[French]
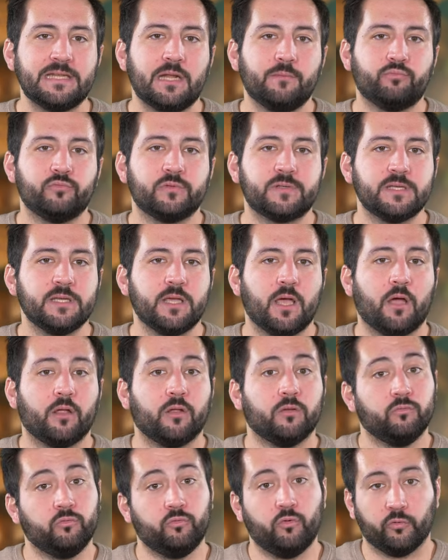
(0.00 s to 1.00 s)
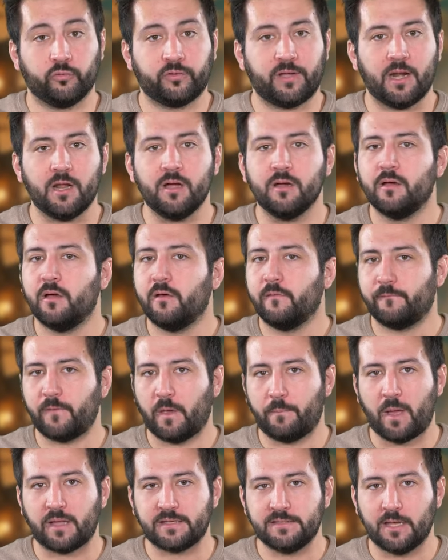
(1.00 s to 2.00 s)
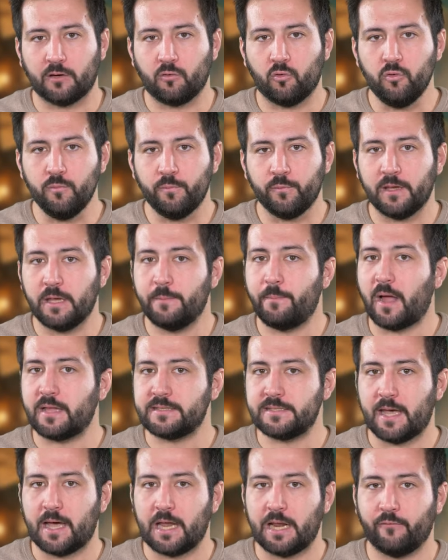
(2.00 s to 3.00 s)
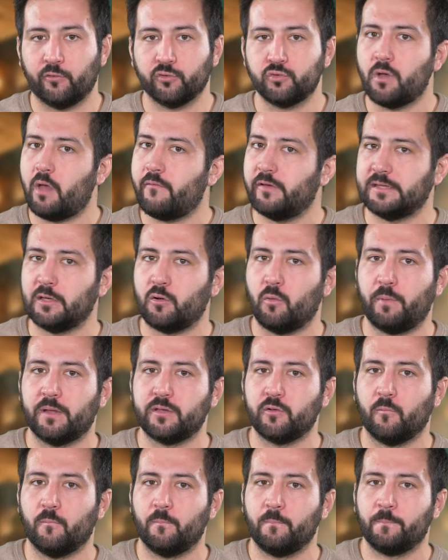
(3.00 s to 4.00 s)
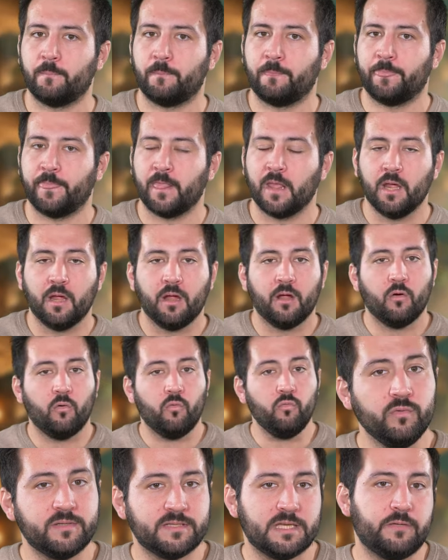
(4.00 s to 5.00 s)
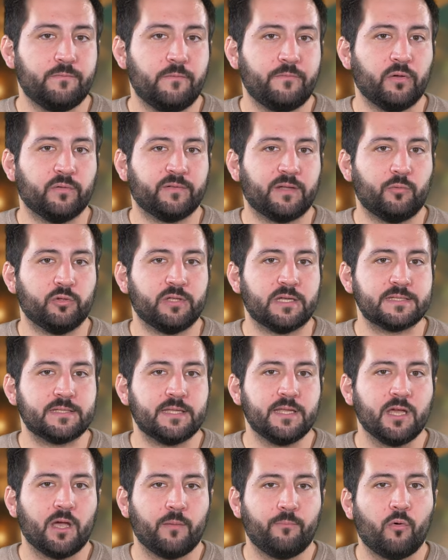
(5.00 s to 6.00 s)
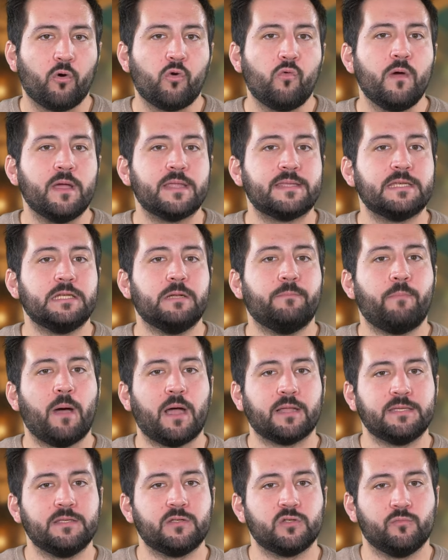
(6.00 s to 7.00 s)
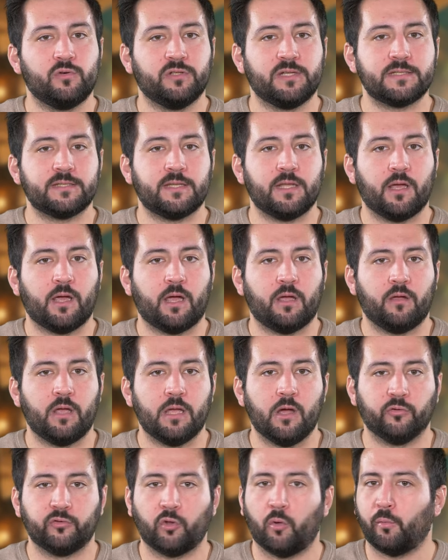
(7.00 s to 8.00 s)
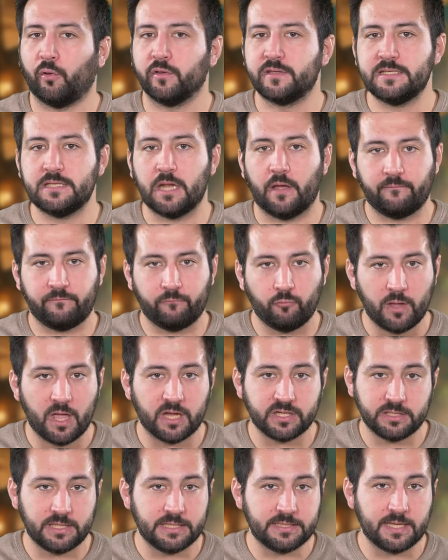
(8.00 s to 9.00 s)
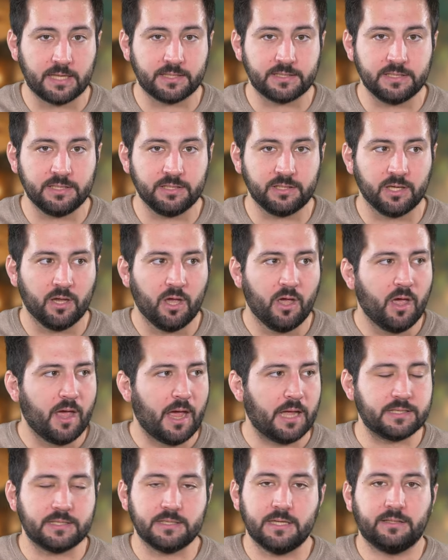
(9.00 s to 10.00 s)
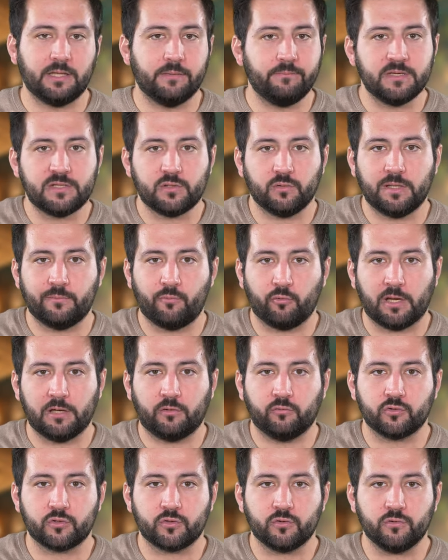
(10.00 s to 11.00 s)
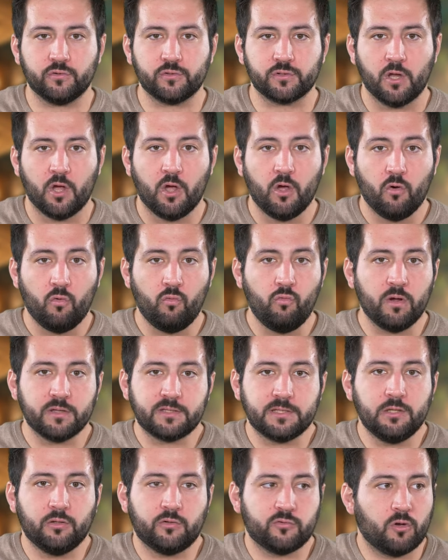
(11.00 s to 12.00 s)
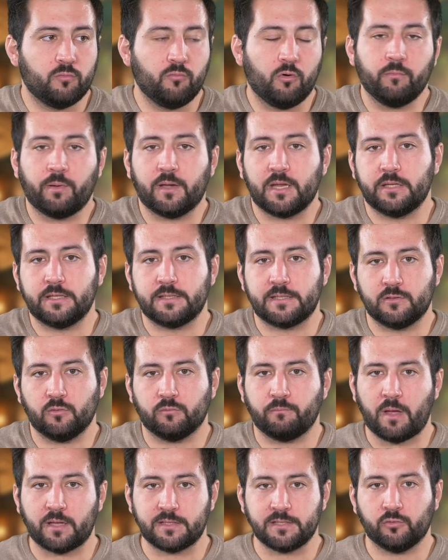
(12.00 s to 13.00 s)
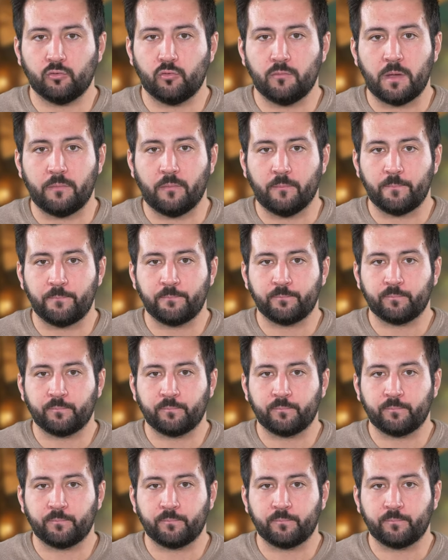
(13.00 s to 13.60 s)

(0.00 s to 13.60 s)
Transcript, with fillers: qui l'a poussé à, dans ce cas-là, faire partie d'un groupe et partir à l'aventure avec des compagnons ou s'il vivait dans un monastère, pourquoi est-il parti de son monastère Entreprend-il un voyage initiatique A-t-il été missionné pour quelque chose Ou a-t-il seulement pris la décision de partir de lui-même